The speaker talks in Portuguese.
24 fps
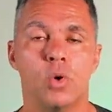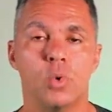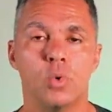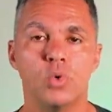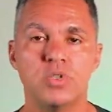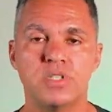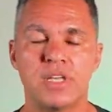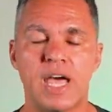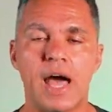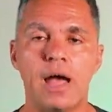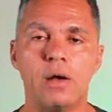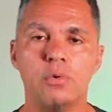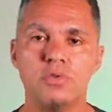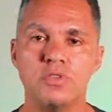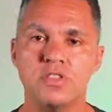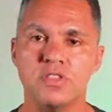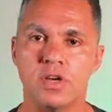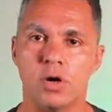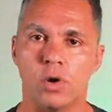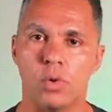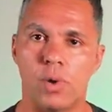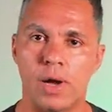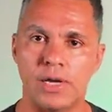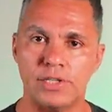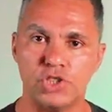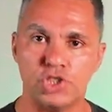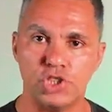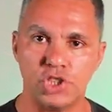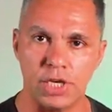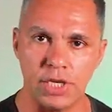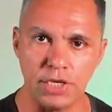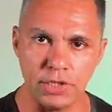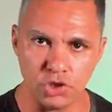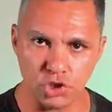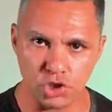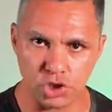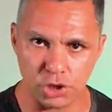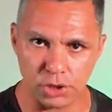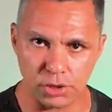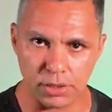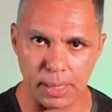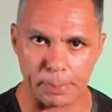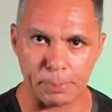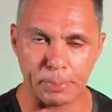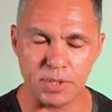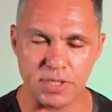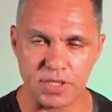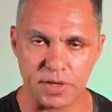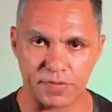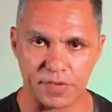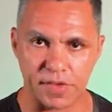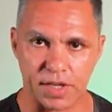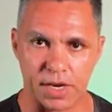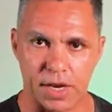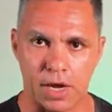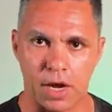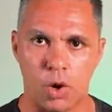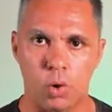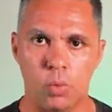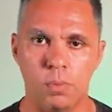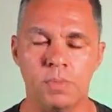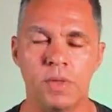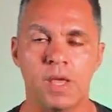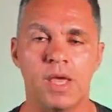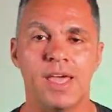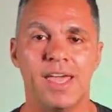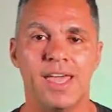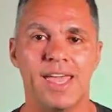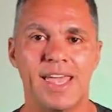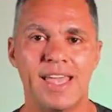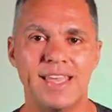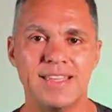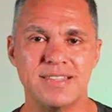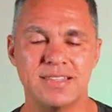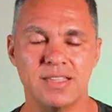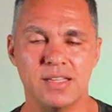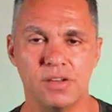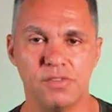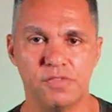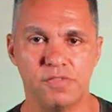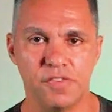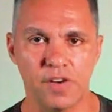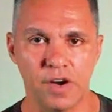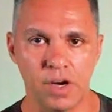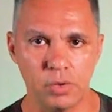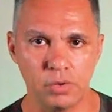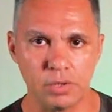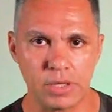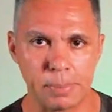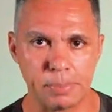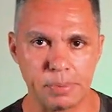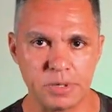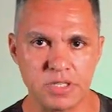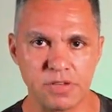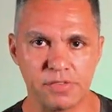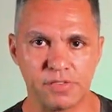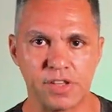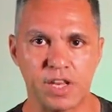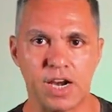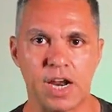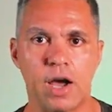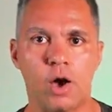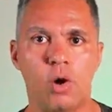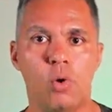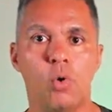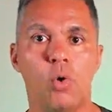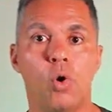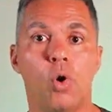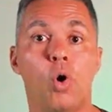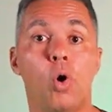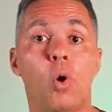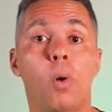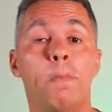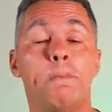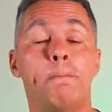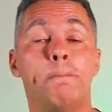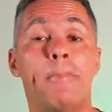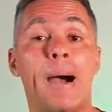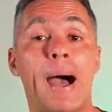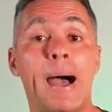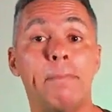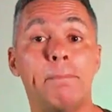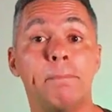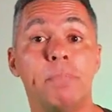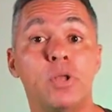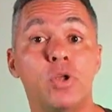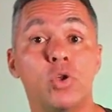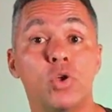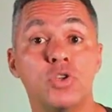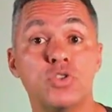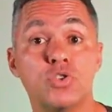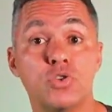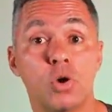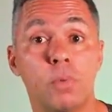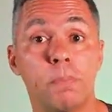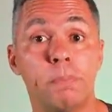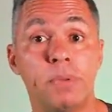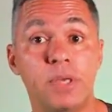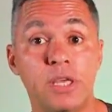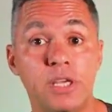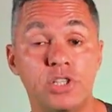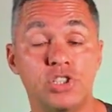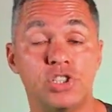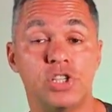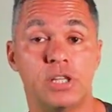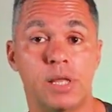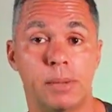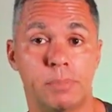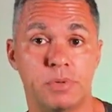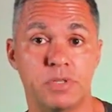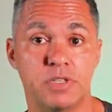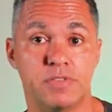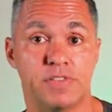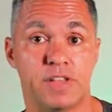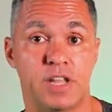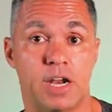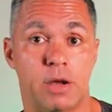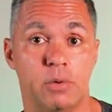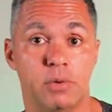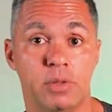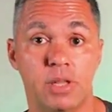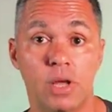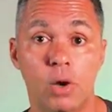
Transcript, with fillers: Os cargos são agente da Polícia Federal, escrivão da Polícia Federal ou papiloscopista da Polícia Federal.